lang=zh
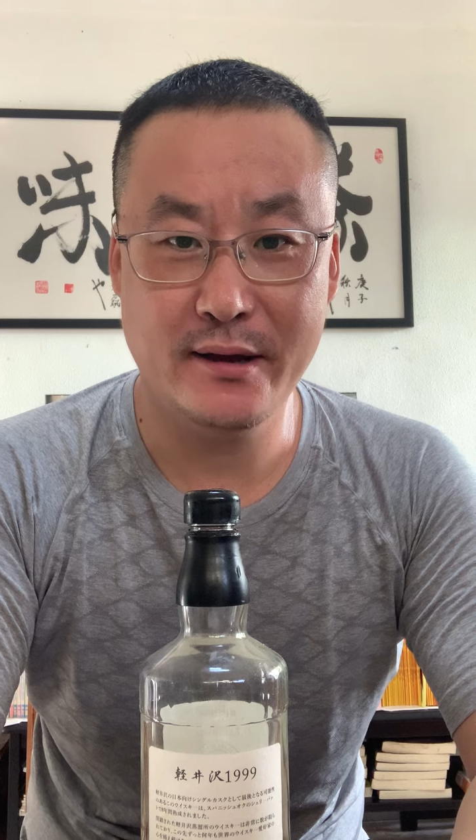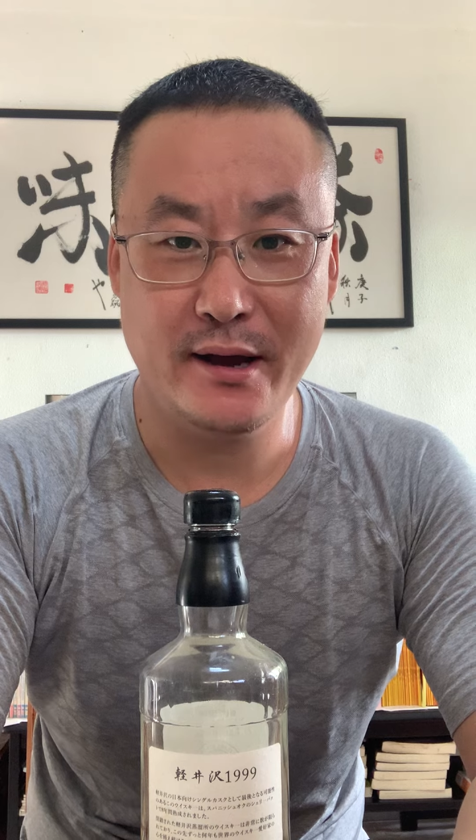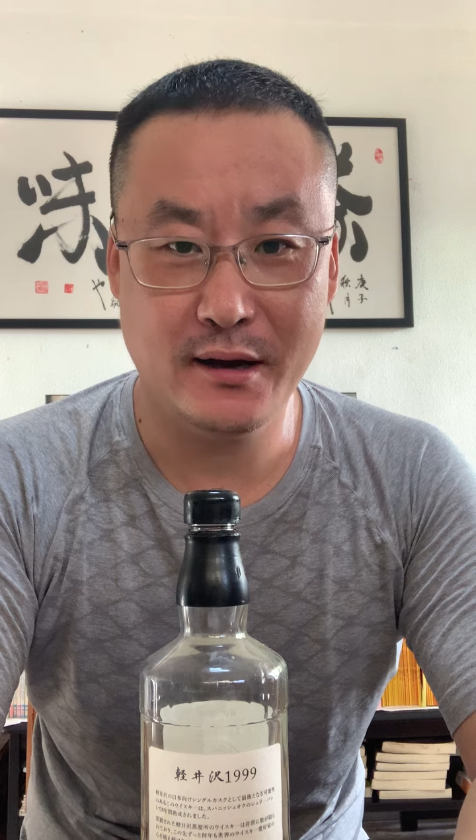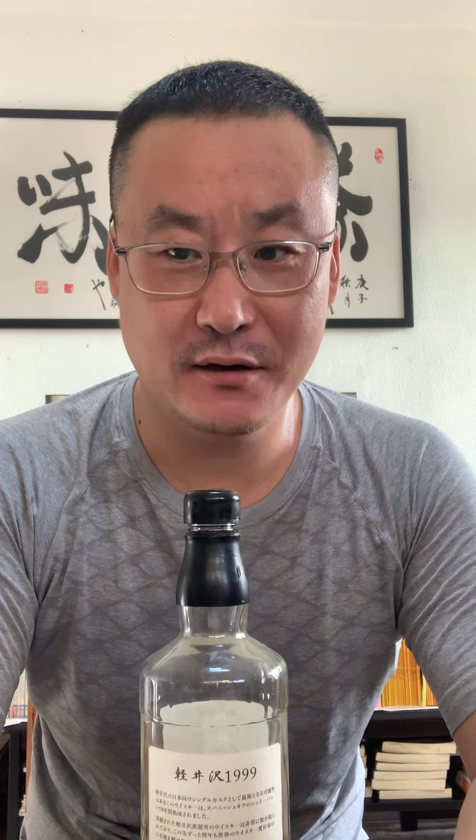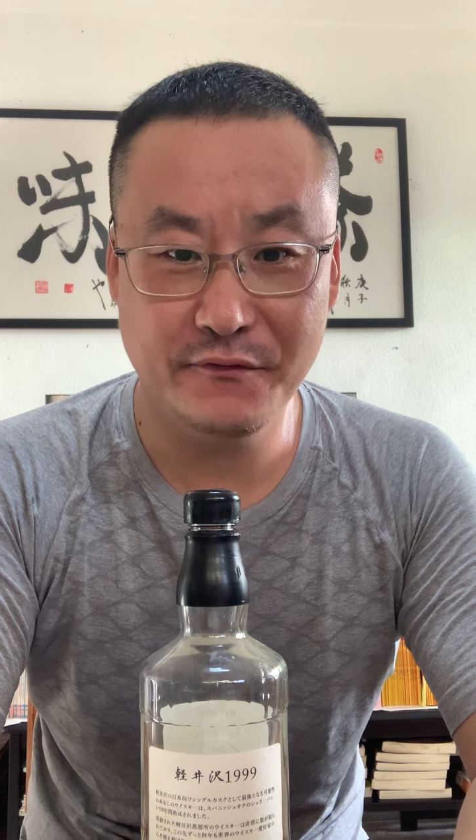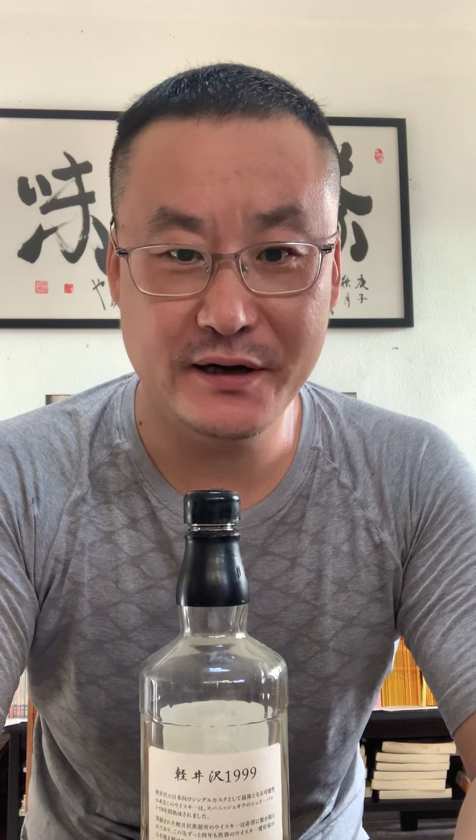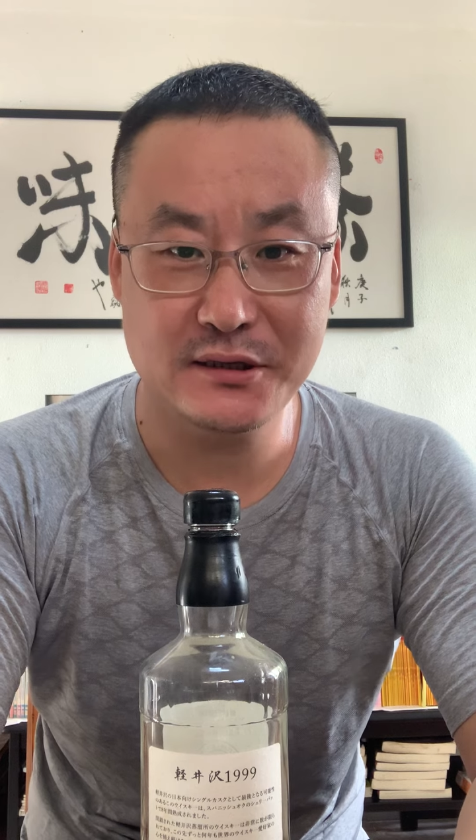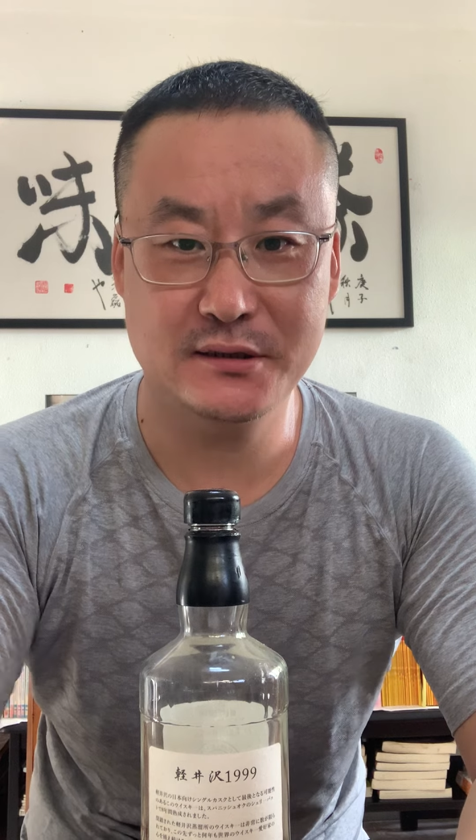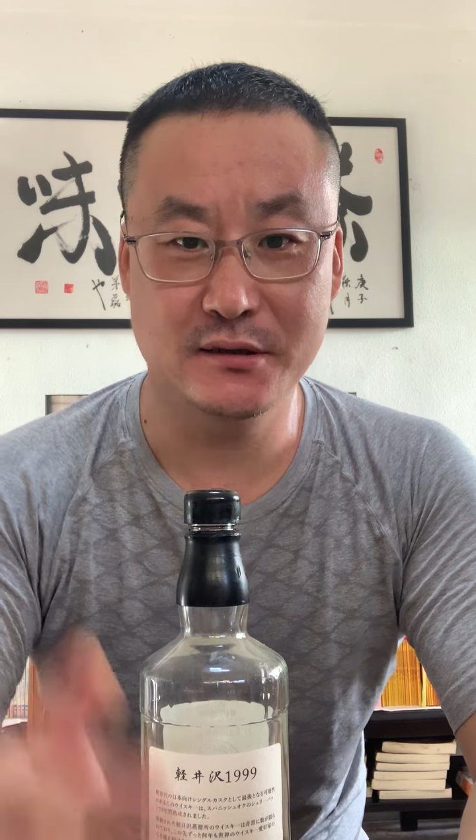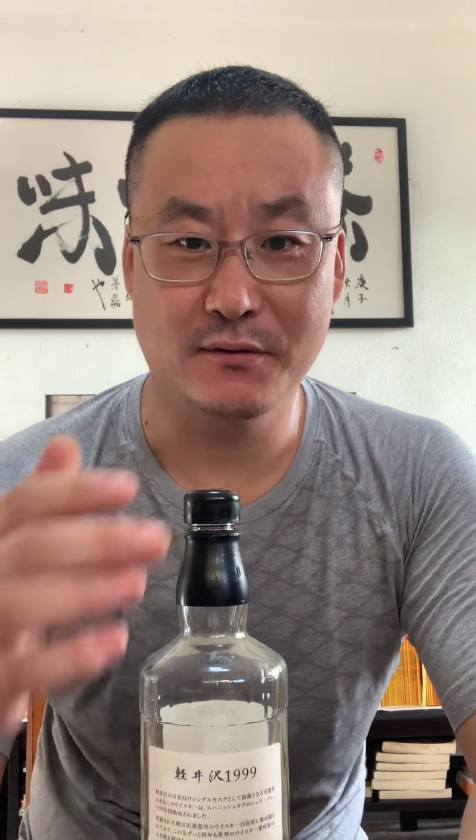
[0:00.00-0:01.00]
爱喝威士
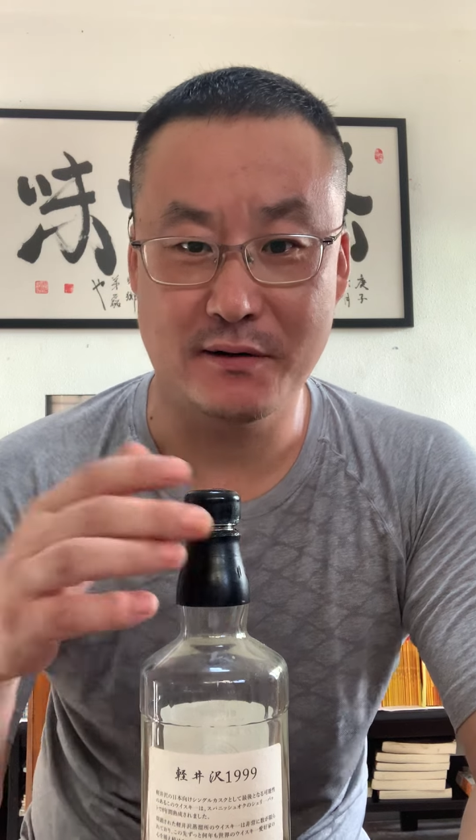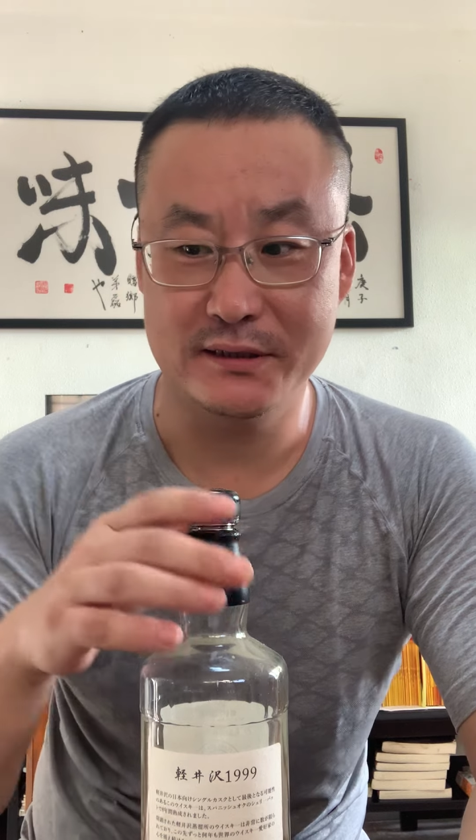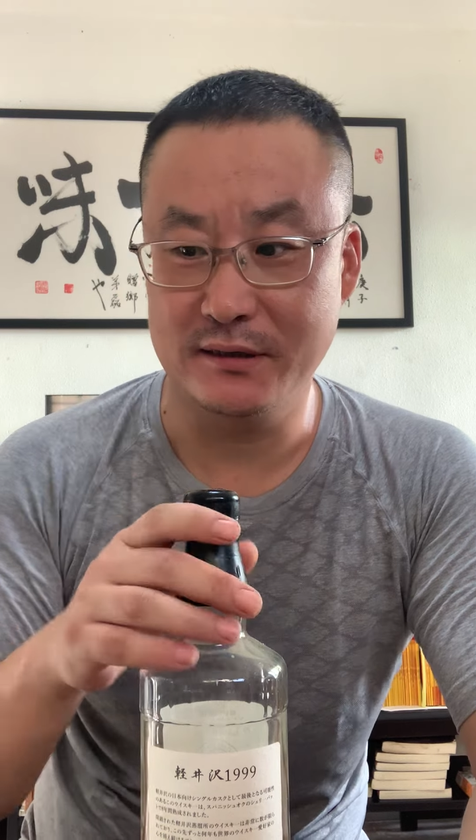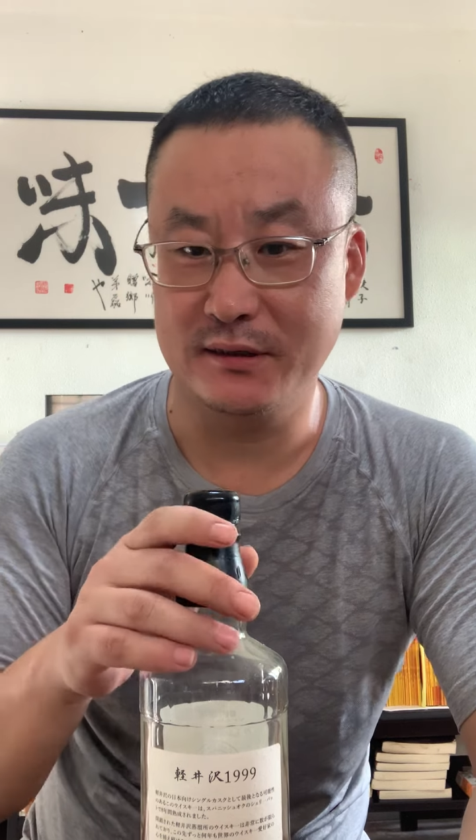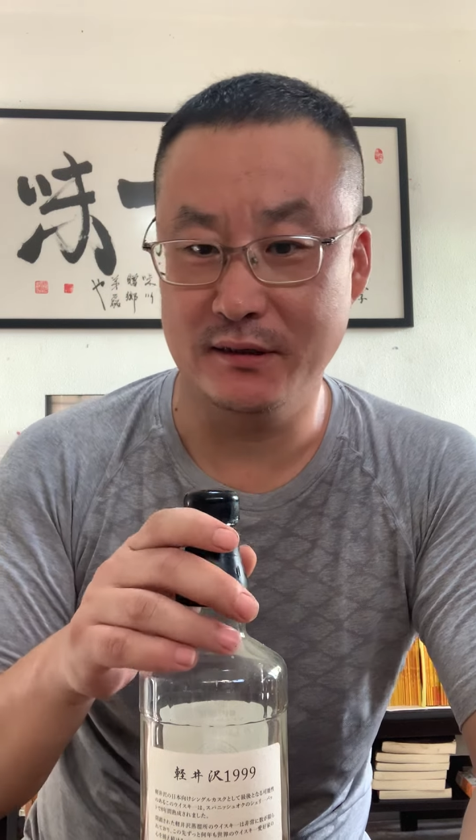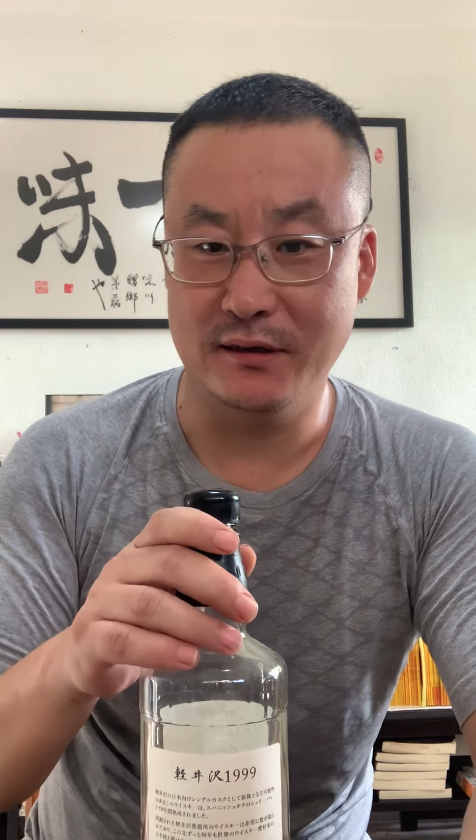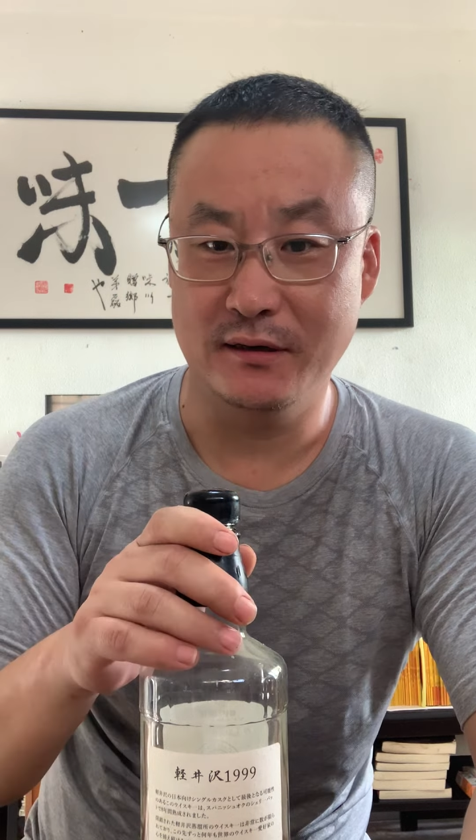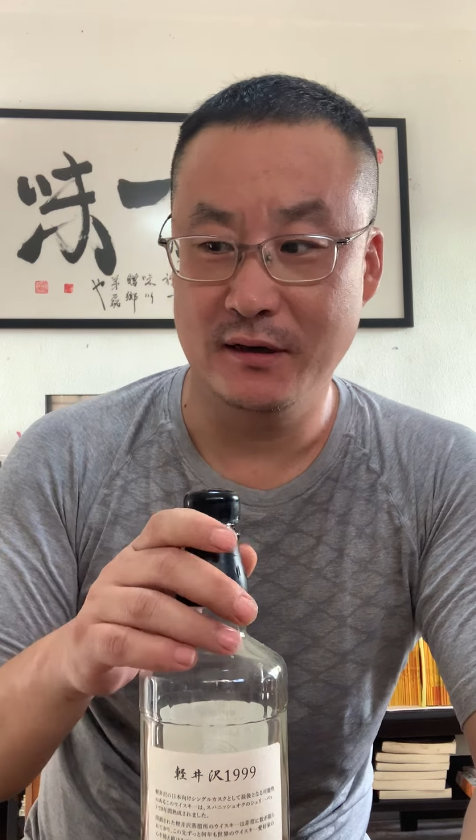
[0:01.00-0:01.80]
忌的话，我相信呢，